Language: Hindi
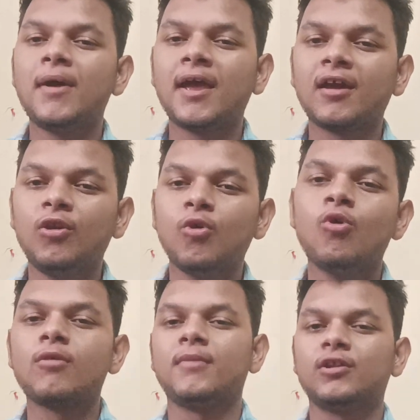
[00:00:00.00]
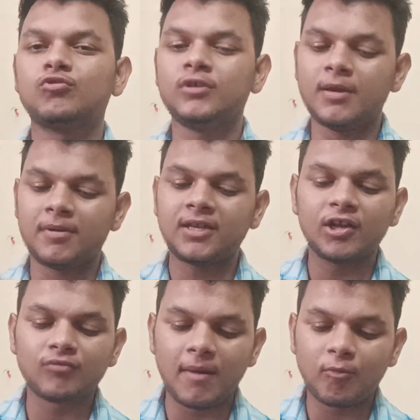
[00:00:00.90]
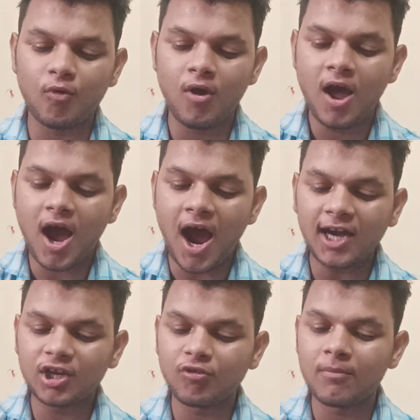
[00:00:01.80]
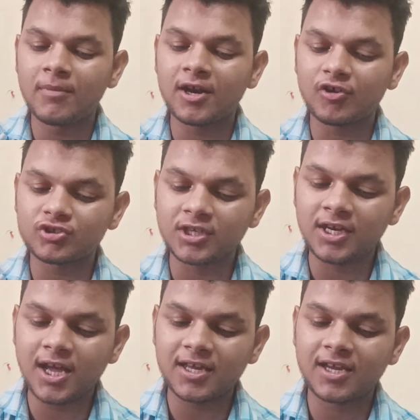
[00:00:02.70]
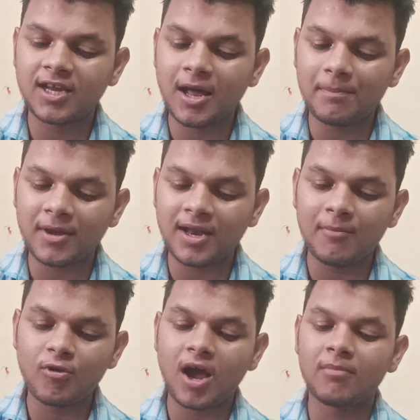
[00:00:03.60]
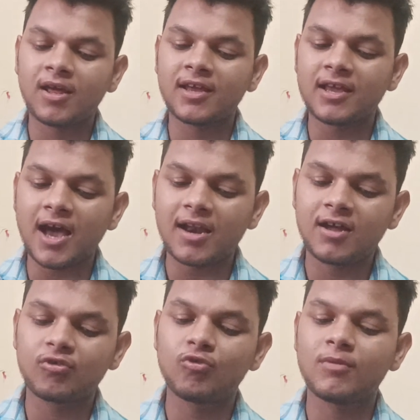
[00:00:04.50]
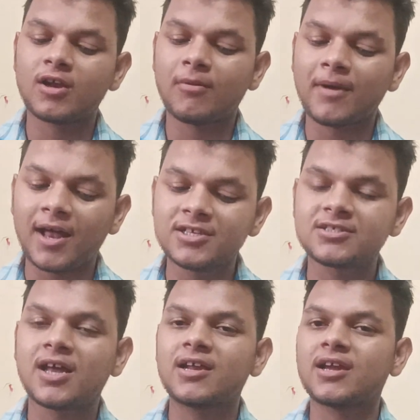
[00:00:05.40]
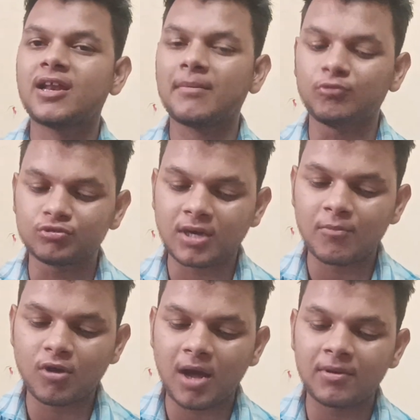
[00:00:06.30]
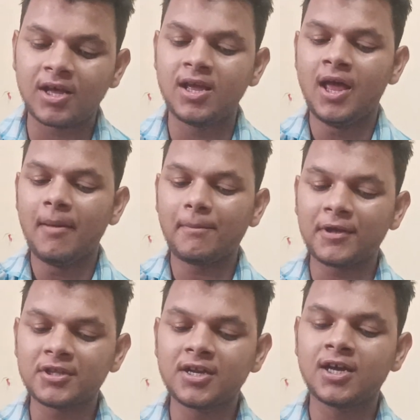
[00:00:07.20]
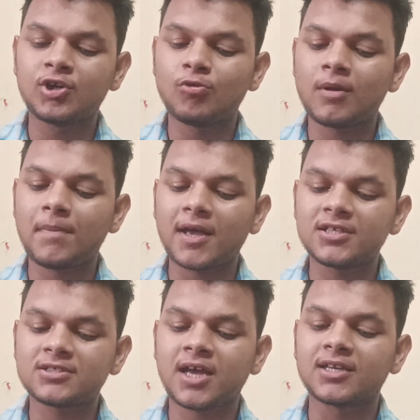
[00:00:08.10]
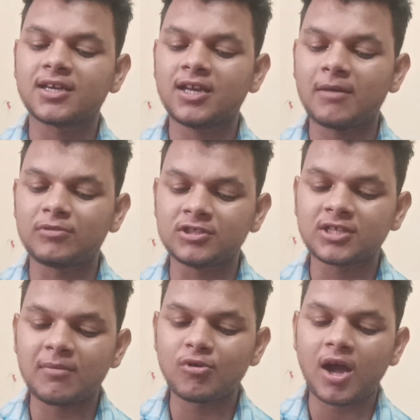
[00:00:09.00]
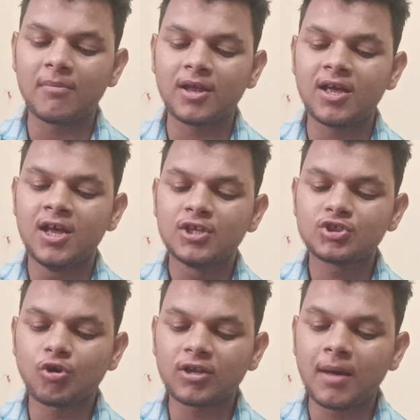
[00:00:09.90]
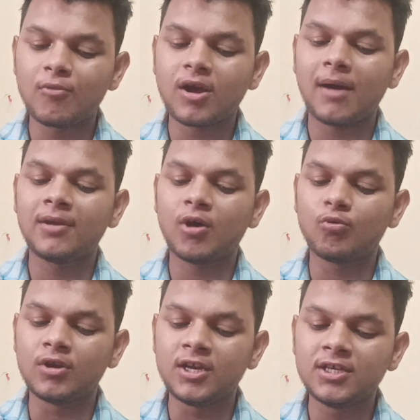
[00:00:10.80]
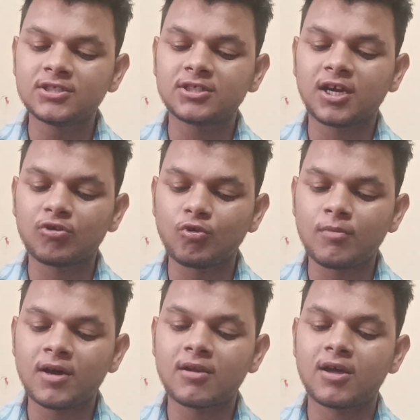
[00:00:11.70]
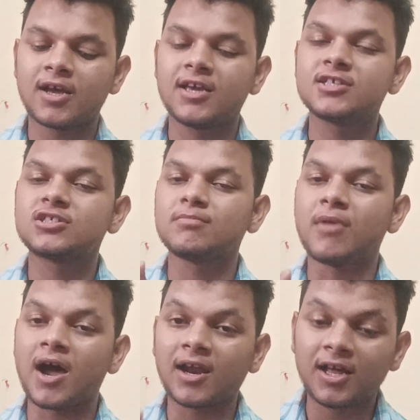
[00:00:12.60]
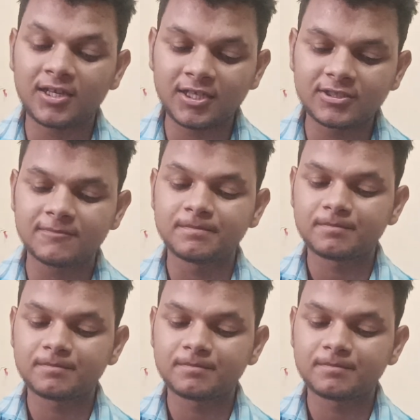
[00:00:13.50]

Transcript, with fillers: बेंगलोर में तो ये बता दूं आपको 8 नवंबर ऑस्ट्रेलिया के खिलाफ पहला मुकाबला 11 अक्टूबर अफगानिस्तान के खिलाफ दूसरा मुकाबला 15 अक्टूबर पाकिस्तान के खिलाफ तीसरा मुकाबला चौथा मुकाबला 19 अक्टूबर अगेंस्ट बांग्लादेश